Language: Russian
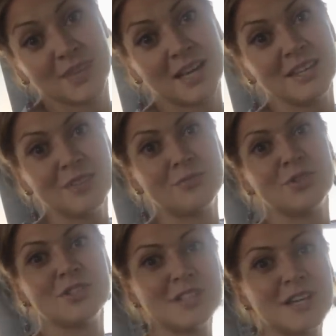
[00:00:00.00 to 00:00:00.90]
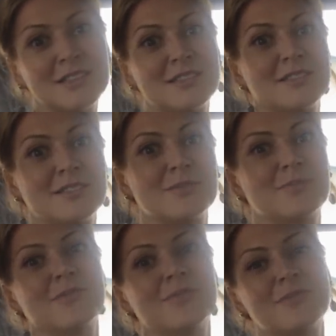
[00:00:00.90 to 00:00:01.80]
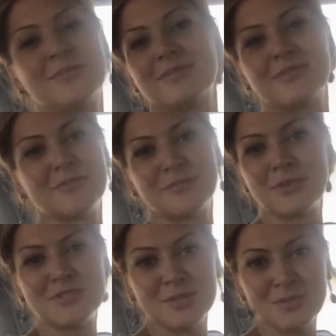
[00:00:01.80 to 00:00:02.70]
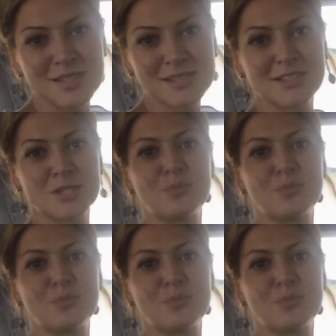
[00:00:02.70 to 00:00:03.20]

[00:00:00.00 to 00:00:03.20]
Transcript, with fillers: Они его едят э, повсеместно